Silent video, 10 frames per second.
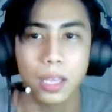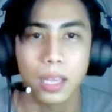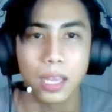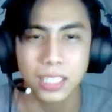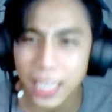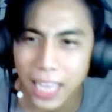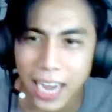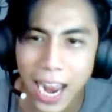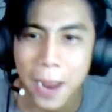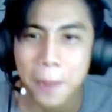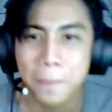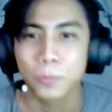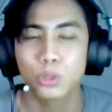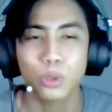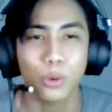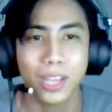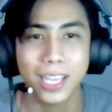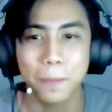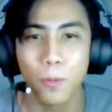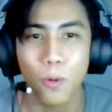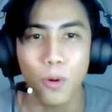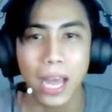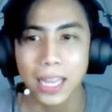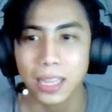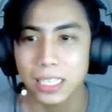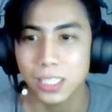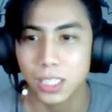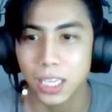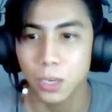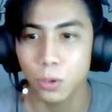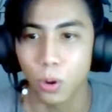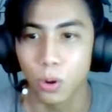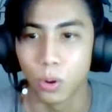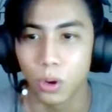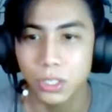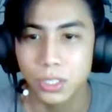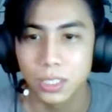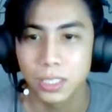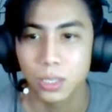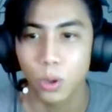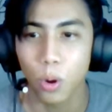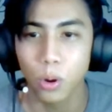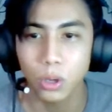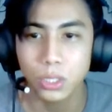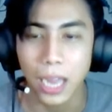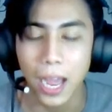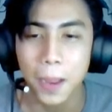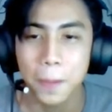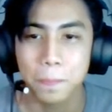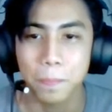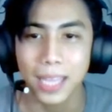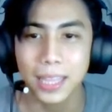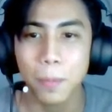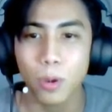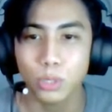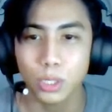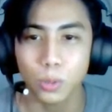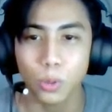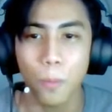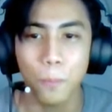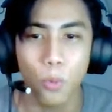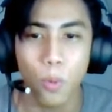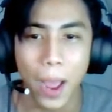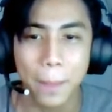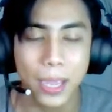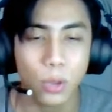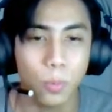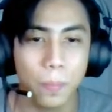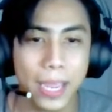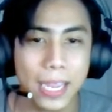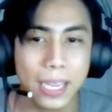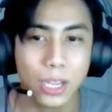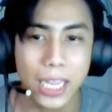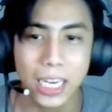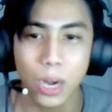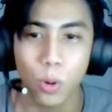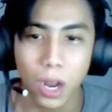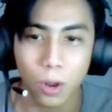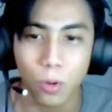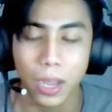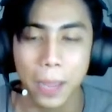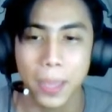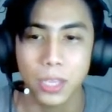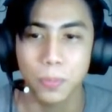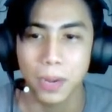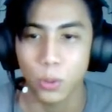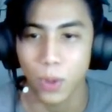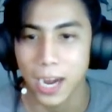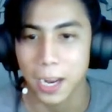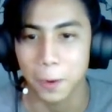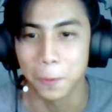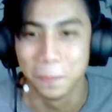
Eh, sige yan na. Gusto ko yung ganyan buhok at skin colors. Colors ha. Maitim ako sa totoong buhay. May, may ilaw lang ako kaya medyo maliwanag ako.